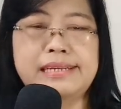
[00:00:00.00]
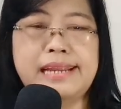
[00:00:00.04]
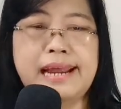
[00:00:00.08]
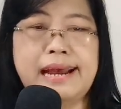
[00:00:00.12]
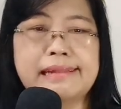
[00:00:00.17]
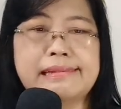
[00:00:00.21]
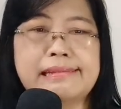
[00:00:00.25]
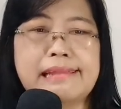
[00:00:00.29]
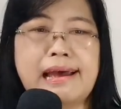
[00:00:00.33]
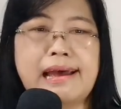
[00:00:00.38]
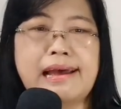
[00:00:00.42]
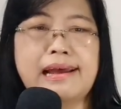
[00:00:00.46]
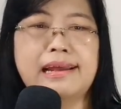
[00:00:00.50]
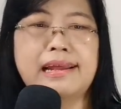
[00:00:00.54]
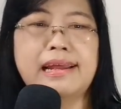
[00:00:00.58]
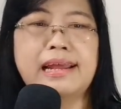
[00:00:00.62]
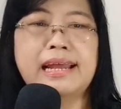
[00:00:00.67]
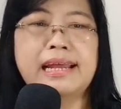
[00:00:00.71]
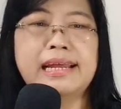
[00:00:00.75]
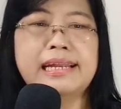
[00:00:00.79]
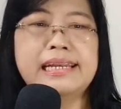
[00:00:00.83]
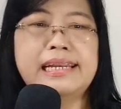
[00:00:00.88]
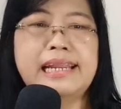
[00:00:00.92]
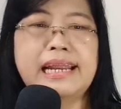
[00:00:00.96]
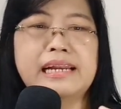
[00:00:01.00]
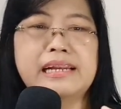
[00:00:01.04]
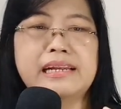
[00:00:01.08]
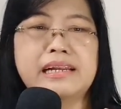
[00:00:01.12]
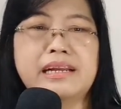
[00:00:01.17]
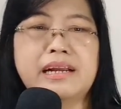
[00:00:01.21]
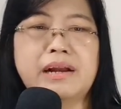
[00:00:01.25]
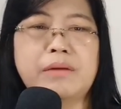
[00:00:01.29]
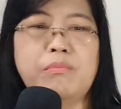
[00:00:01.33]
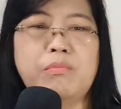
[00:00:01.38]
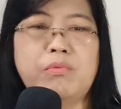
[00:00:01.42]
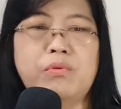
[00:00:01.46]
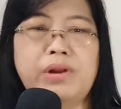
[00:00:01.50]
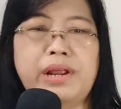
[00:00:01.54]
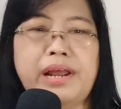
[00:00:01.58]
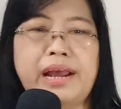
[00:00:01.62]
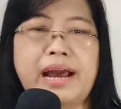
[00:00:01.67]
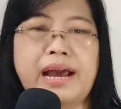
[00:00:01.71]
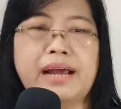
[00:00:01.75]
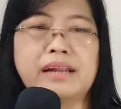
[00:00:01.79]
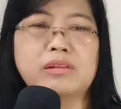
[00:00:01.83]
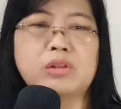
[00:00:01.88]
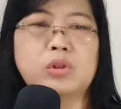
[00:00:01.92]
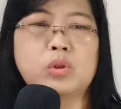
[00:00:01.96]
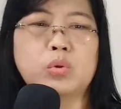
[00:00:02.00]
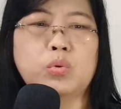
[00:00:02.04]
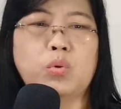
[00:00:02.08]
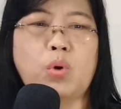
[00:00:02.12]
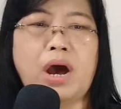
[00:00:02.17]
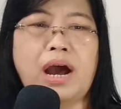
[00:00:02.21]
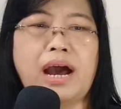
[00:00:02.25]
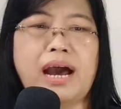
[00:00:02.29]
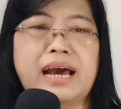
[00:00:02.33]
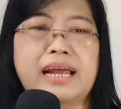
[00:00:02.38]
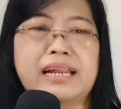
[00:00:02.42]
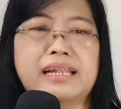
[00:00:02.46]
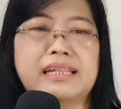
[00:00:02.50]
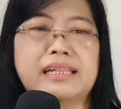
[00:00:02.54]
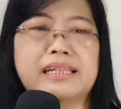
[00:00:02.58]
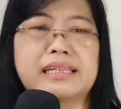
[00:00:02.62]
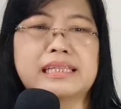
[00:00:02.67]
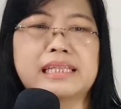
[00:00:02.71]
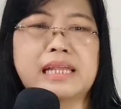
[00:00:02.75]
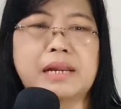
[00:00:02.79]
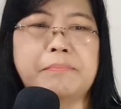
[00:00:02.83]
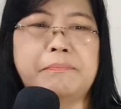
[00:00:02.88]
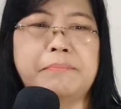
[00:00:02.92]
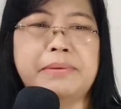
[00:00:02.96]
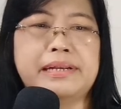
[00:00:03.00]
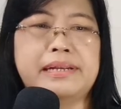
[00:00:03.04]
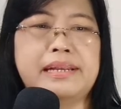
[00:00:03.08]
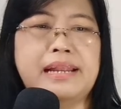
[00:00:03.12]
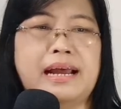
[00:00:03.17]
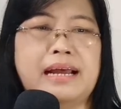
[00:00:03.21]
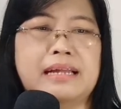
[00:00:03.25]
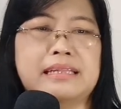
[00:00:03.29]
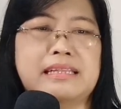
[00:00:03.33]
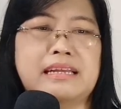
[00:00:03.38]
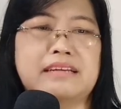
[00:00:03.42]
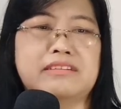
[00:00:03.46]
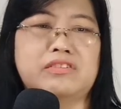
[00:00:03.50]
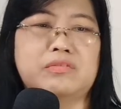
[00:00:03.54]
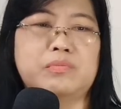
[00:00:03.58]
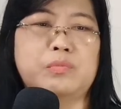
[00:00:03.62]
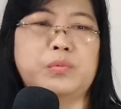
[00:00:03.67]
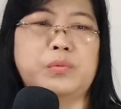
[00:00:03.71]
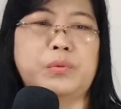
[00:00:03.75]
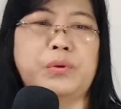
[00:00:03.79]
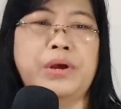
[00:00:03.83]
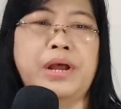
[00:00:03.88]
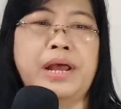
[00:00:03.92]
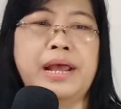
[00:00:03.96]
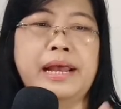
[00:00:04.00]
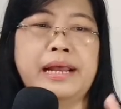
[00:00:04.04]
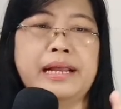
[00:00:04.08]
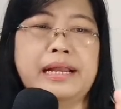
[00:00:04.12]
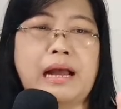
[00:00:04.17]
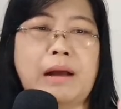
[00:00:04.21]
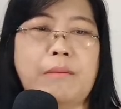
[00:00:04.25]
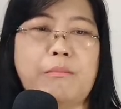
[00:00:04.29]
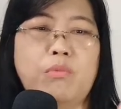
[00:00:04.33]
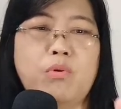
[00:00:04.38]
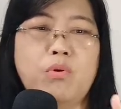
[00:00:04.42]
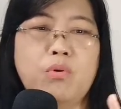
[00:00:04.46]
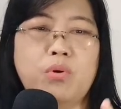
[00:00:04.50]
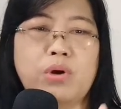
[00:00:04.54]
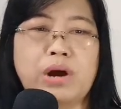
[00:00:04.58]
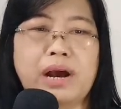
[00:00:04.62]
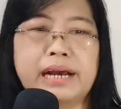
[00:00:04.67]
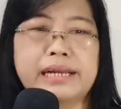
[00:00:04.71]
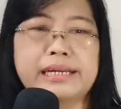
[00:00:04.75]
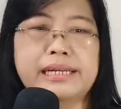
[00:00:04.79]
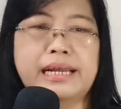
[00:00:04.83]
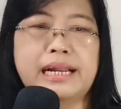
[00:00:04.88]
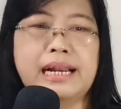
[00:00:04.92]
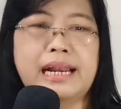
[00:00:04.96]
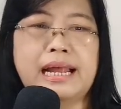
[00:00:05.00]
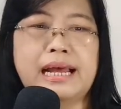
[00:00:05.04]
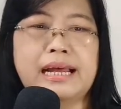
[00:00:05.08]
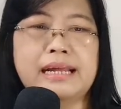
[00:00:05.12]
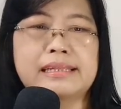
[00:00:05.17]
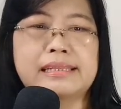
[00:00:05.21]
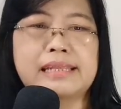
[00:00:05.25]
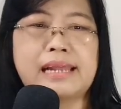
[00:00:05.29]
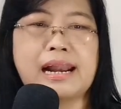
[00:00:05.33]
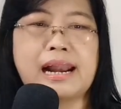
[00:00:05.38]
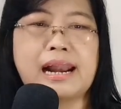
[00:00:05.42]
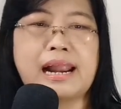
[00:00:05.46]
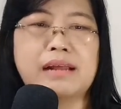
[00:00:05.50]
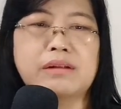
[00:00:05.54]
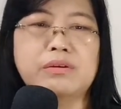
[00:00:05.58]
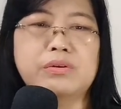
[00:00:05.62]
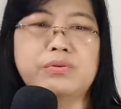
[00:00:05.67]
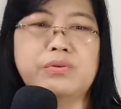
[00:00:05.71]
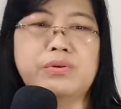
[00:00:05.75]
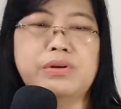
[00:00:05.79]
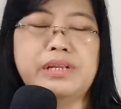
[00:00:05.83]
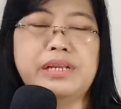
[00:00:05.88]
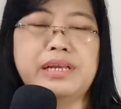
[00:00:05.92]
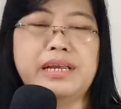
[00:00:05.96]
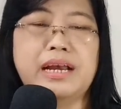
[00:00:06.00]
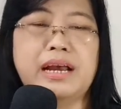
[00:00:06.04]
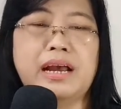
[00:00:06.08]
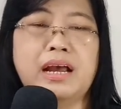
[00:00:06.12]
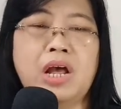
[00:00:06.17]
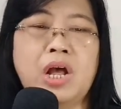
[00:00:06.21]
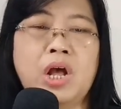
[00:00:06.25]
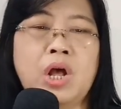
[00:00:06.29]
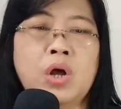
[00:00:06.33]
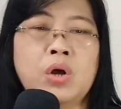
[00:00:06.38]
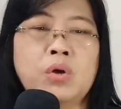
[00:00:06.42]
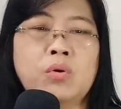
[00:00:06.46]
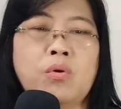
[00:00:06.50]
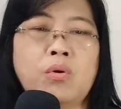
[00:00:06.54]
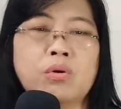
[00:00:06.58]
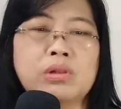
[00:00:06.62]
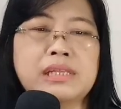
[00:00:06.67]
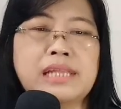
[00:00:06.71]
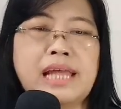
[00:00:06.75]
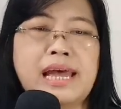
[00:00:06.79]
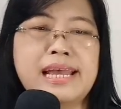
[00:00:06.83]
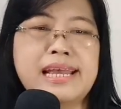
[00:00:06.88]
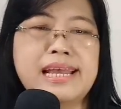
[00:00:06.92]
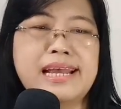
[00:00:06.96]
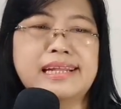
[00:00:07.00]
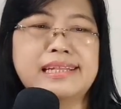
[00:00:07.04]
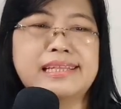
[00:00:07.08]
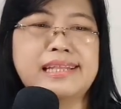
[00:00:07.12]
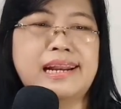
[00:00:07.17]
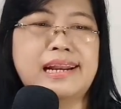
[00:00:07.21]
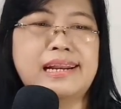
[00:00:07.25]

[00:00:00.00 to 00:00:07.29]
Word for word: datang dan kemuliaan Tuhan terbit atasmu. Kamu adalah terang dunia, kota yang